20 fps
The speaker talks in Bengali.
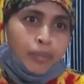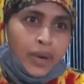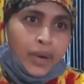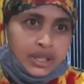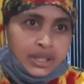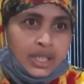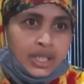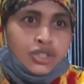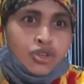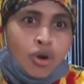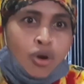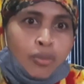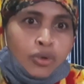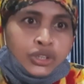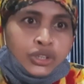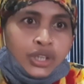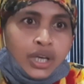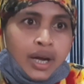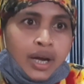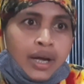বাসায়
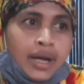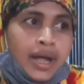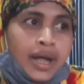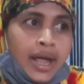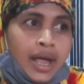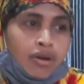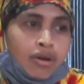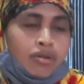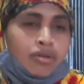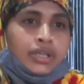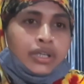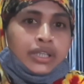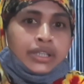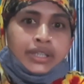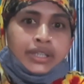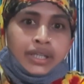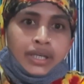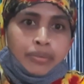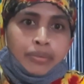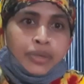সমস্যা এখন এই
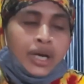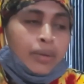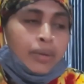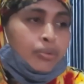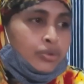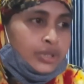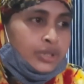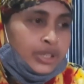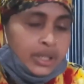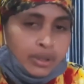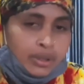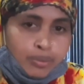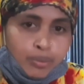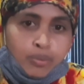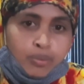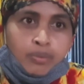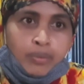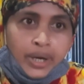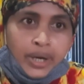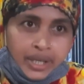যে মিয়াপু যে
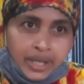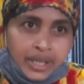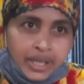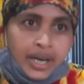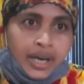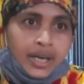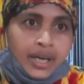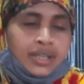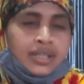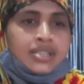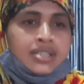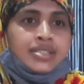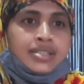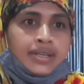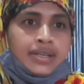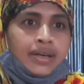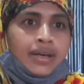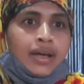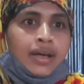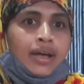মানে ক্রিয়াটা
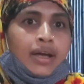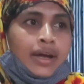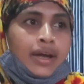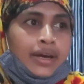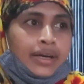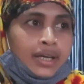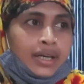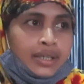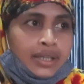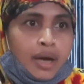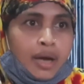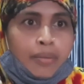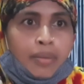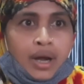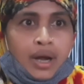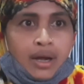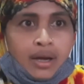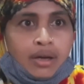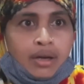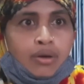দিছে এটাতে
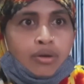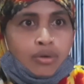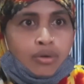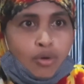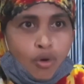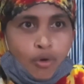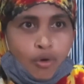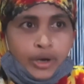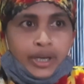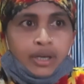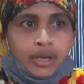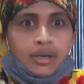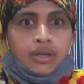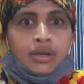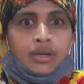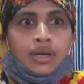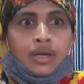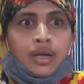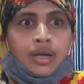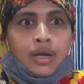আমরা অনেক
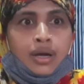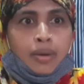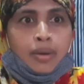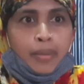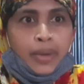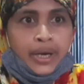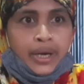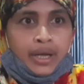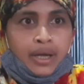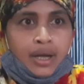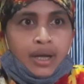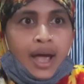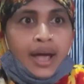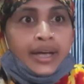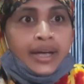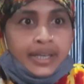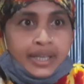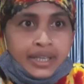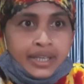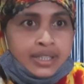মানে আগিয়ে